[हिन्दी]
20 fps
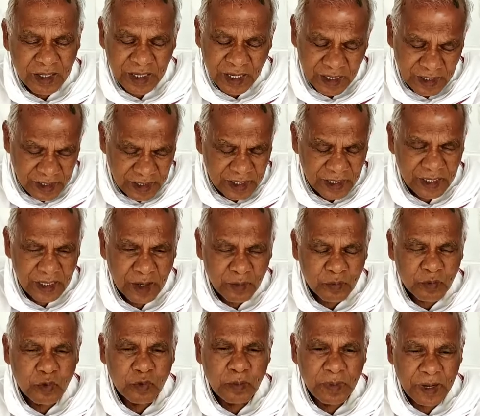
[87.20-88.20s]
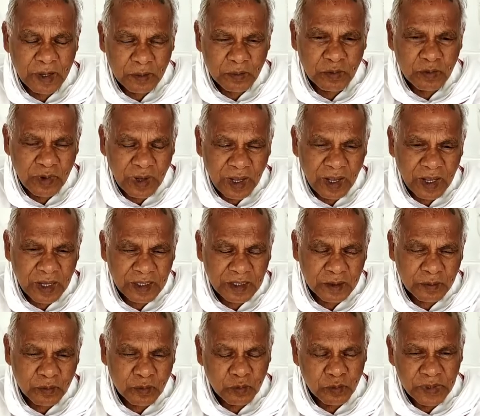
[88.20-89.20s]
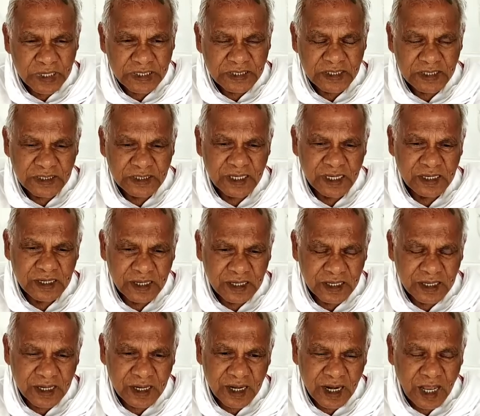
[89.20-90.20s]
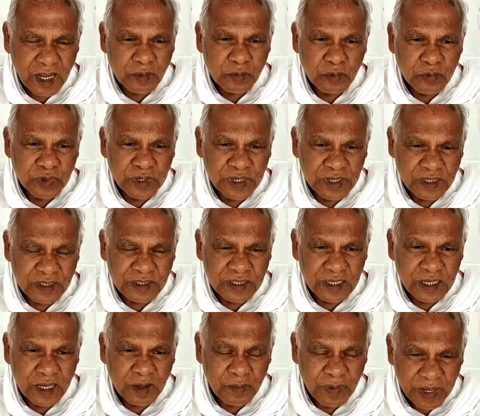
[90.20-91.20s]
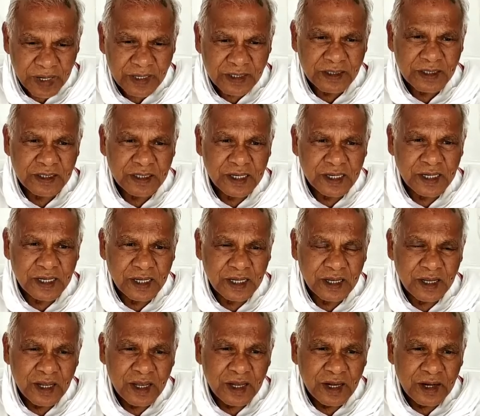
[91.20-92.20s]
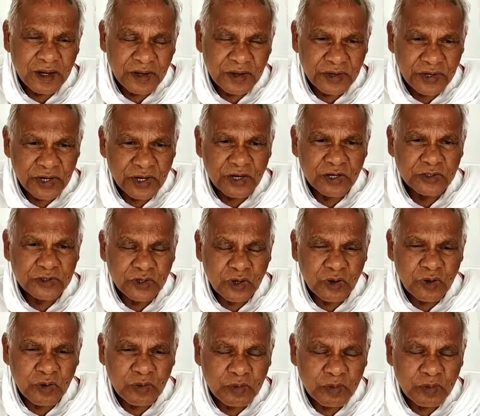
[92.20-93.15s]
कल ही हमको मालूम हुआ है कि मुंबई से चल करके नागपुर के नज़दीक हमारे क्षेत्र के डेढ़ सौ